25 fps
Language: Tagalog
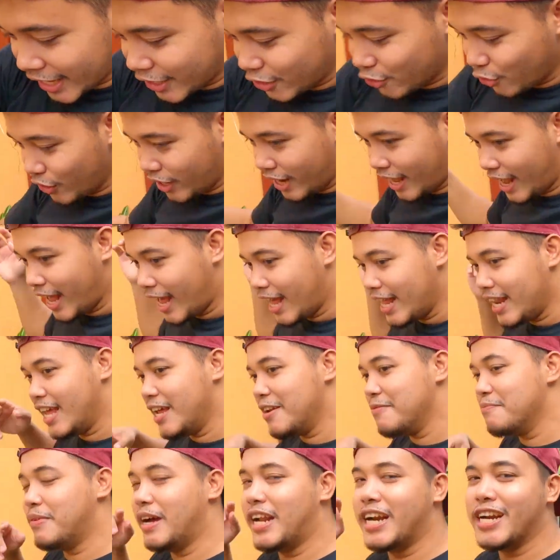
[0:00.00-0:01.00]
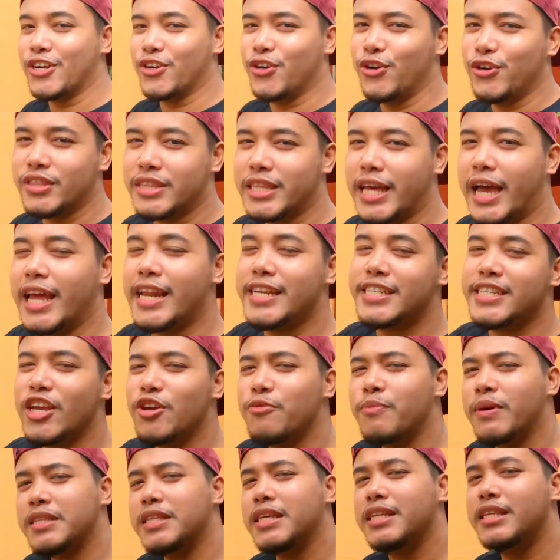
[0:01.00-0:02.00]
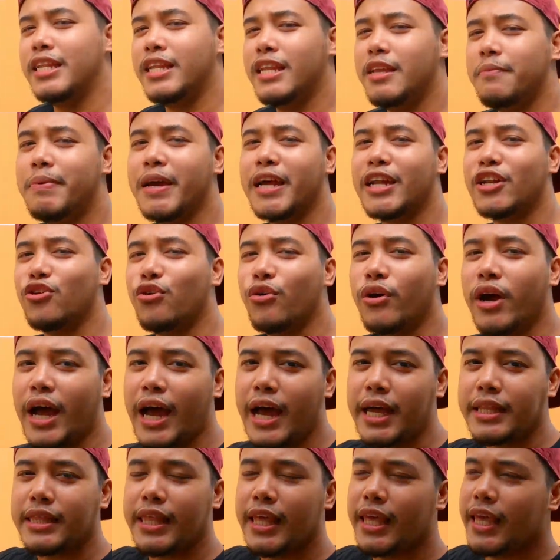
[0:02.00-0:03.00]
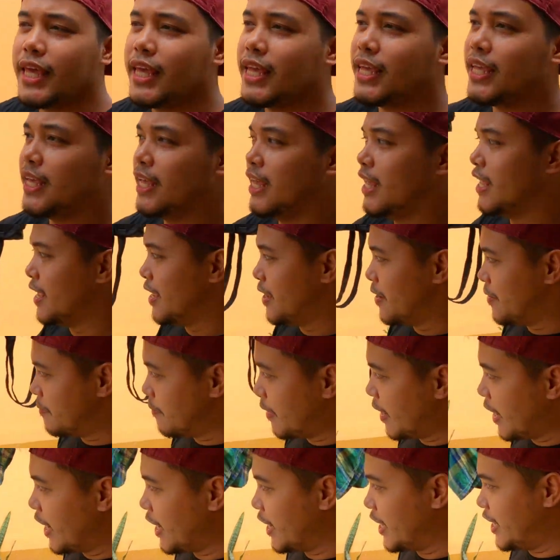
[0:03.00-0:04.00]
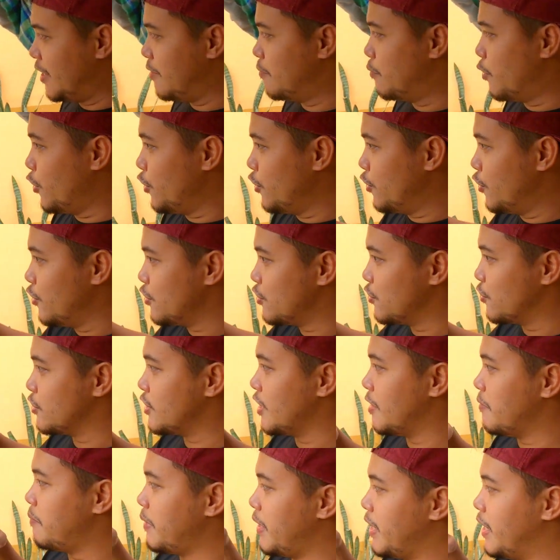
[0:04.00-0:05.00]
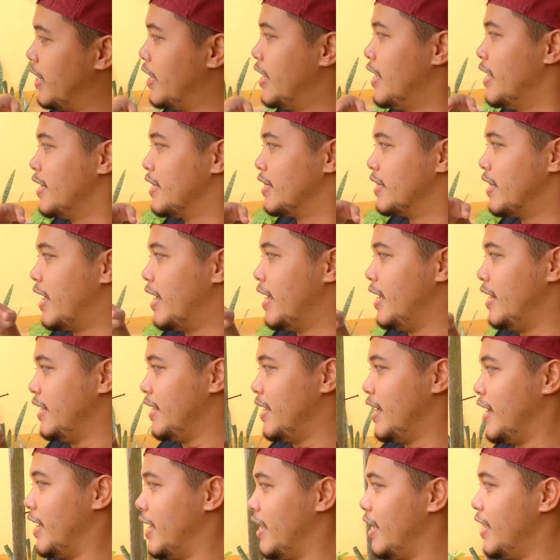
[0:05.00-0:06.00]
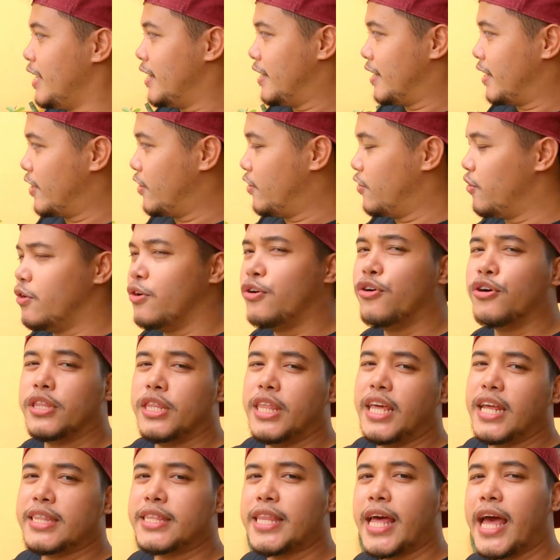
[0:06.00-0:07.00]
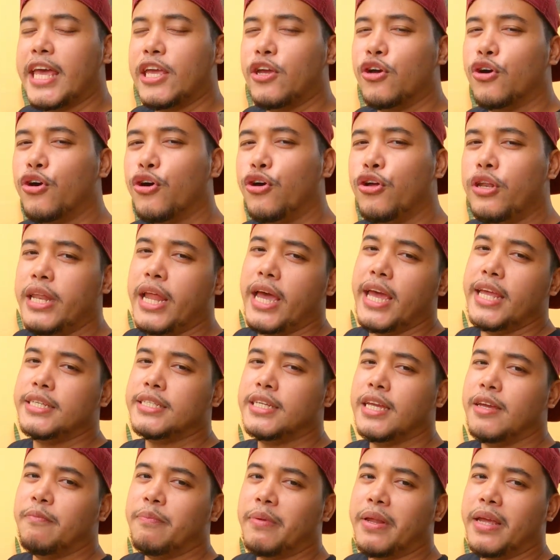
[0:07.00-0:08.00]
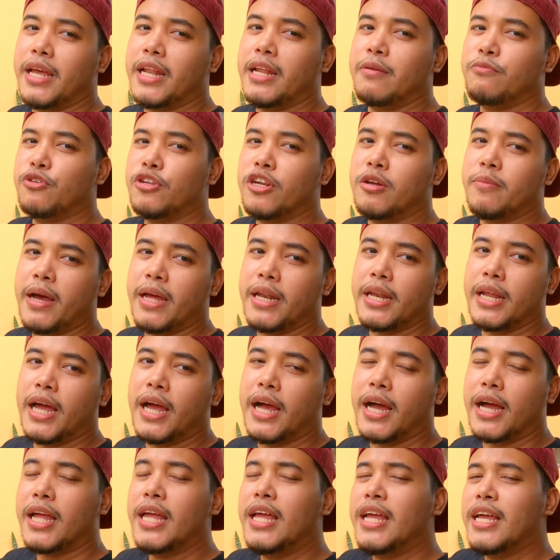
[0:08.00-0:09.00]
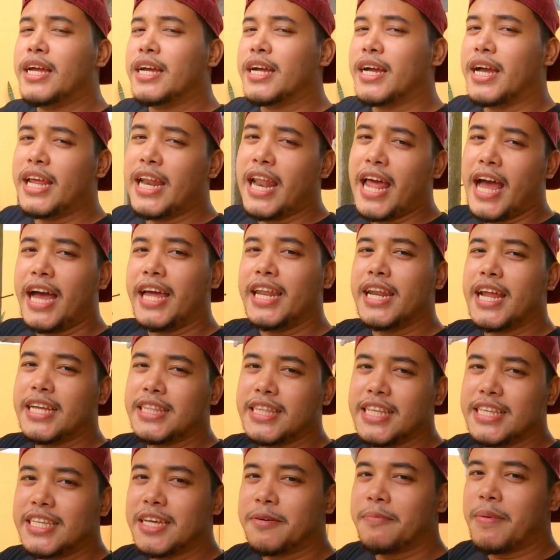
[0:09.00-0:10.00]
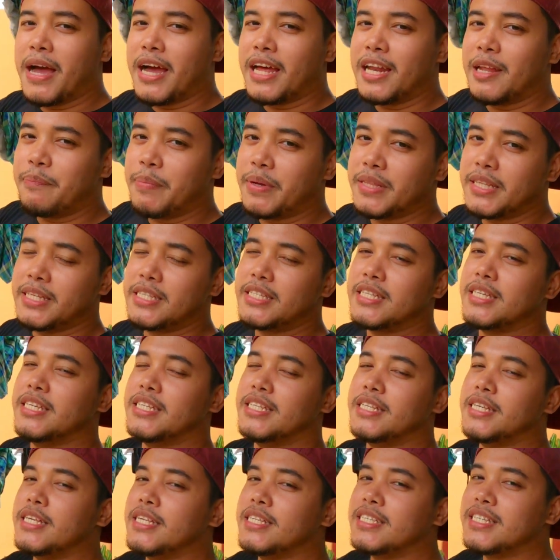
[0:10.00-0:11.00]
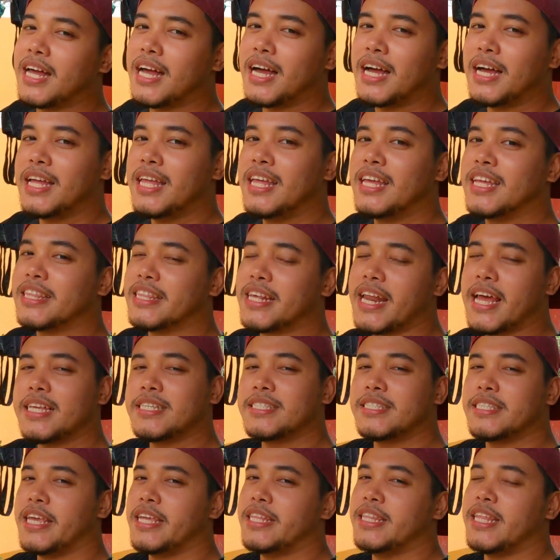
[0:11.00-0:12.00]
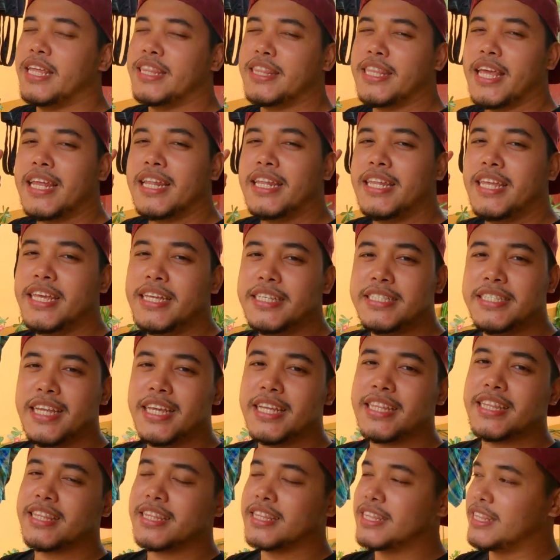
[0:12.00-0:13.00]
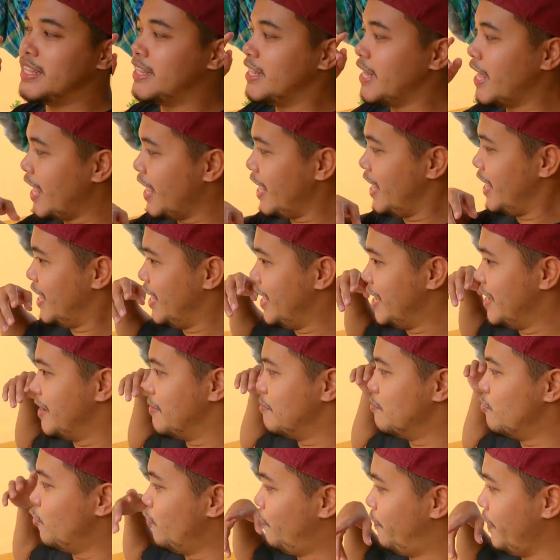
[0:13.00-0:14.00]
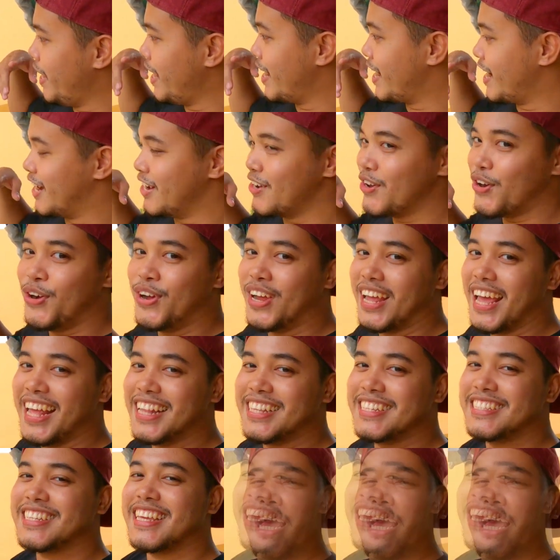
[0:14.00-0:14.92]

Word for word: Idol Alan Bargon dahil siya yung magdi-deliver ng ating mga ibon, no? So, syempre, dahil nga nag-order tayo online, syempre, alam nyo naman, ang kailangan natin dyan mga kalapatid, si, isang trusted and then legit na mover, no? Ayan.